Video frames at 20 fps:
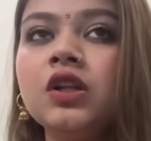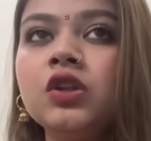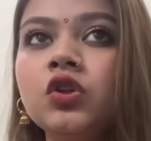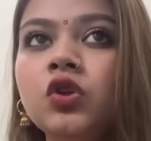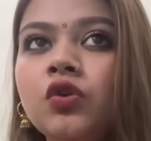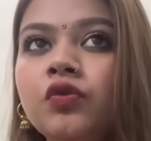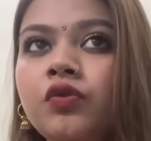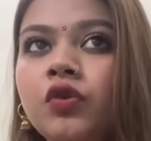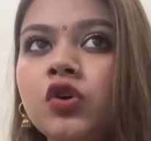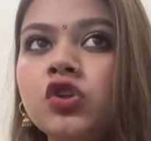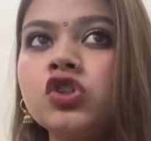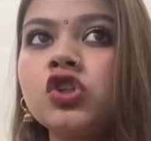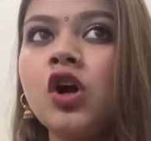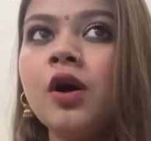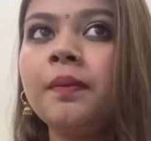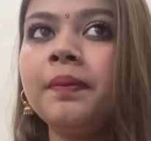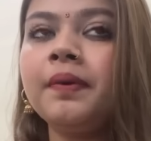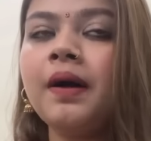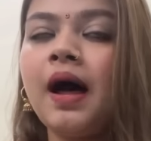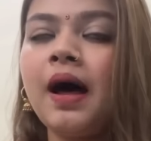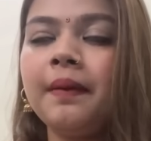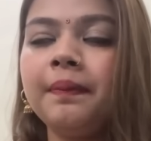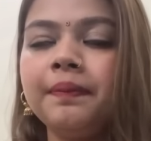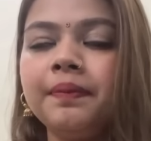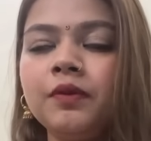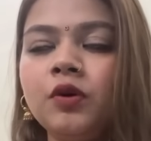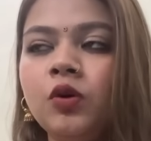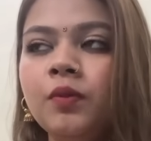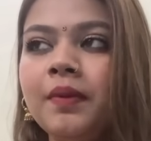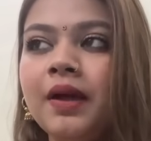तो वो शॉप
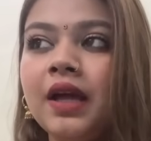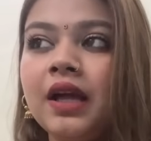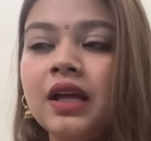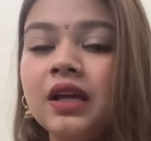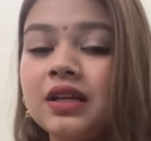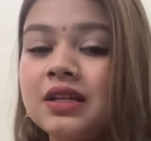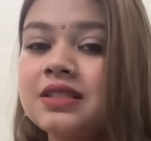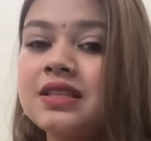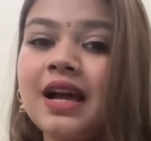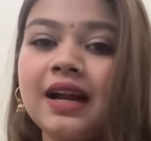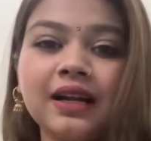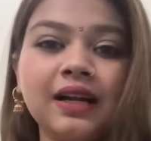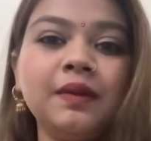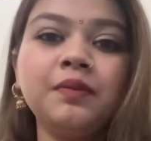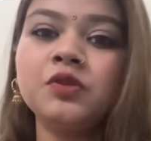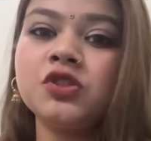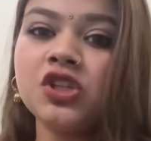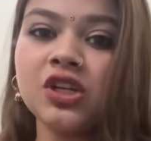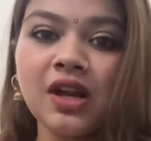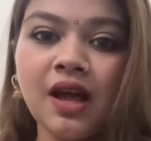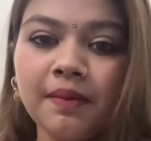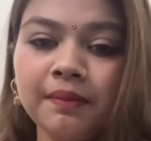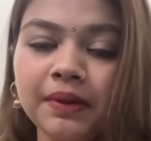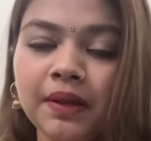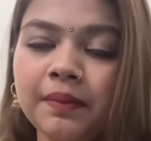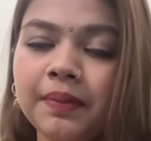आपको मैं एग्जैक्टली exactly मुझे नाम नहीं